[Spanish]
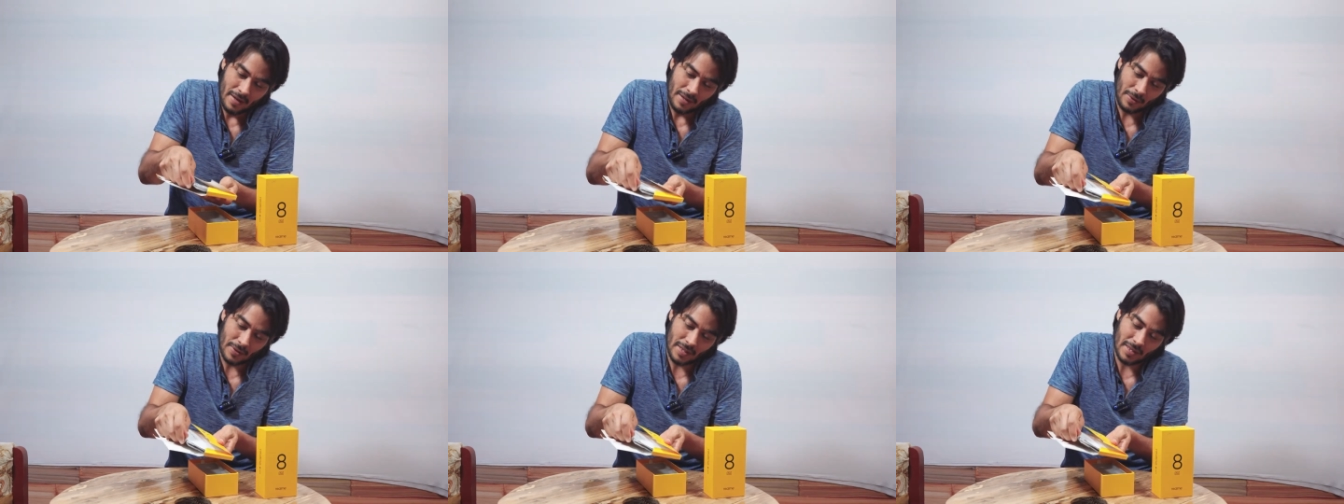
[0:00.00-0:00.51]

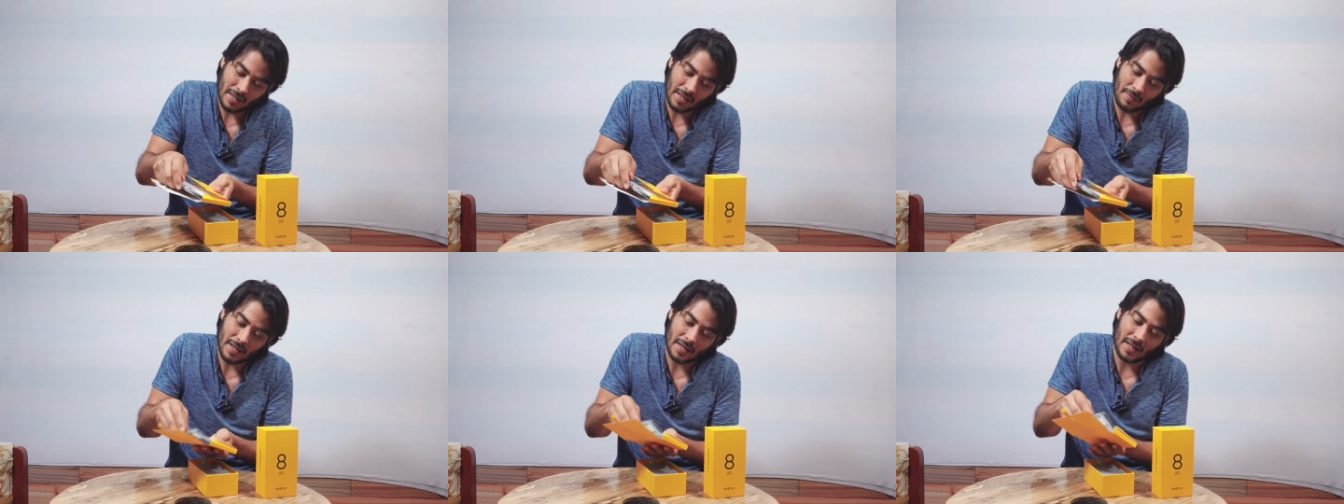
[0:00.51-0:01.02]
Entonces
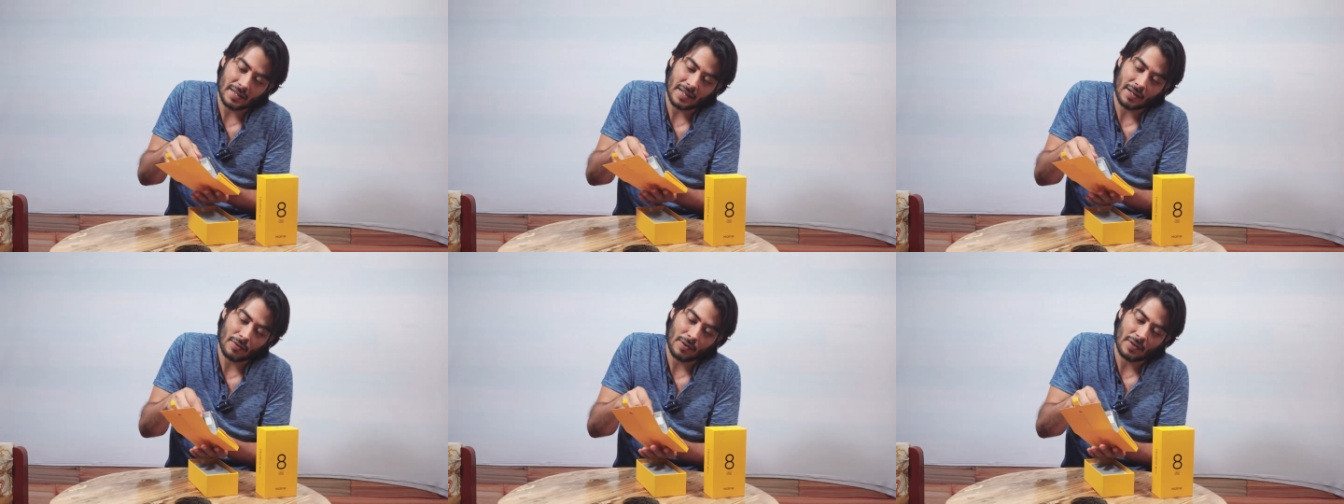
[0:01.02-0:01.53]
aquí viene el
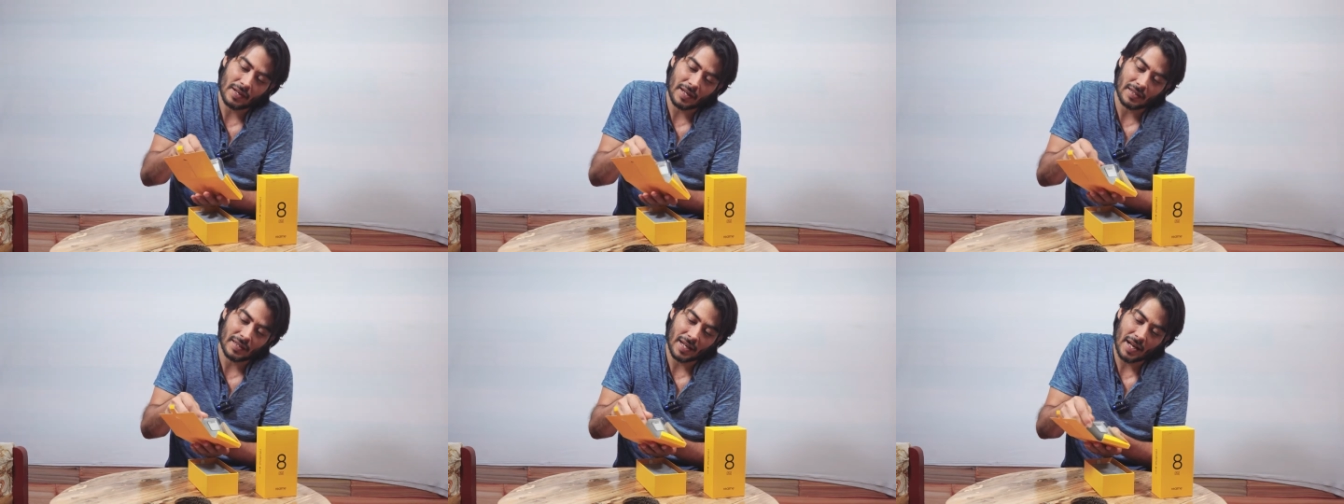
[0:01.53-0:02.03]
cassette con
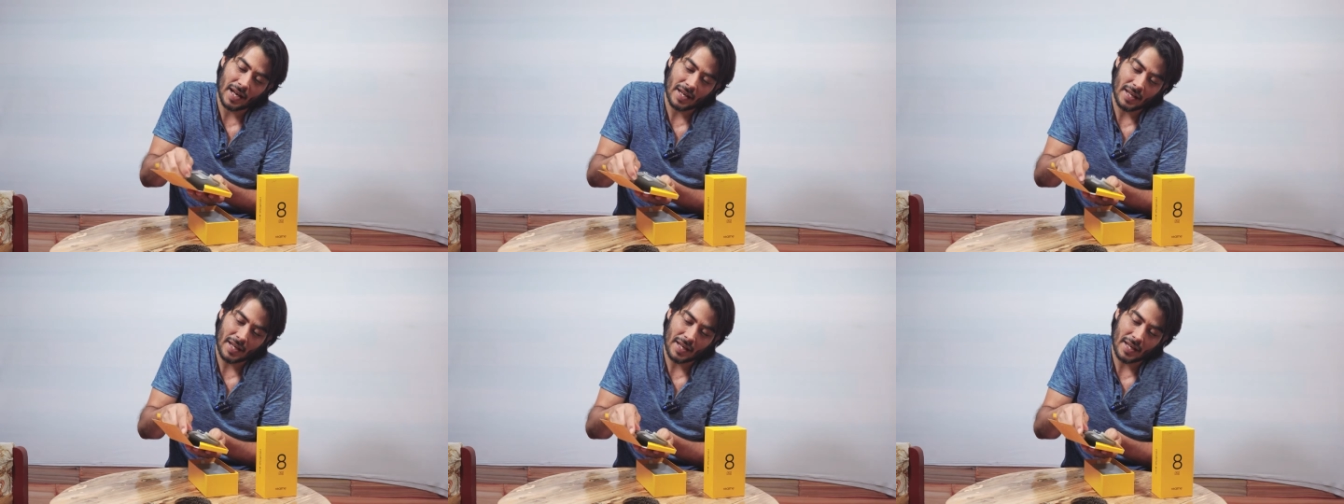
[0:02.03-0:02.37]
esta